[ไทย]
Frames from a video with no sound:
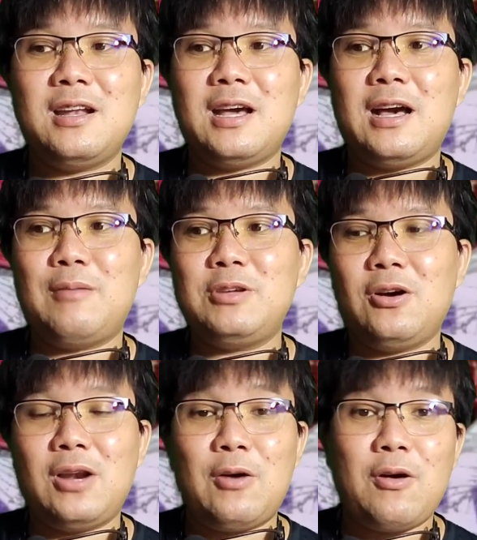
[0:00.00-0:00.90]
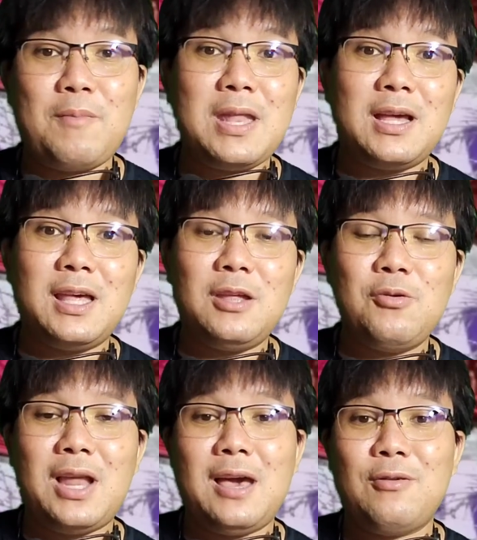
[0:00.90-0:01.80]
นะครับช่องเราก็เป็นอย่างนี้อ
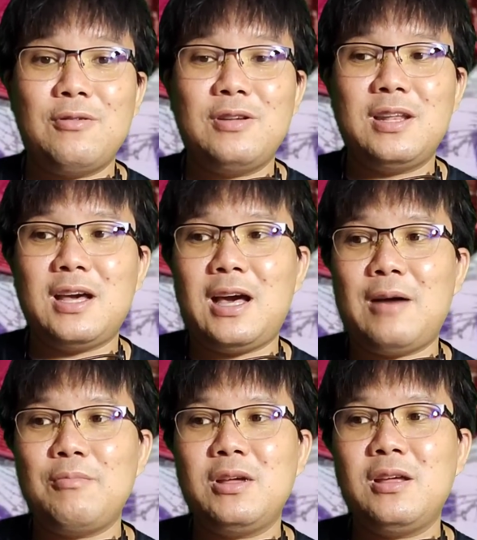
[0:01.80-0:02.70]
ยู่แล้วนะครับ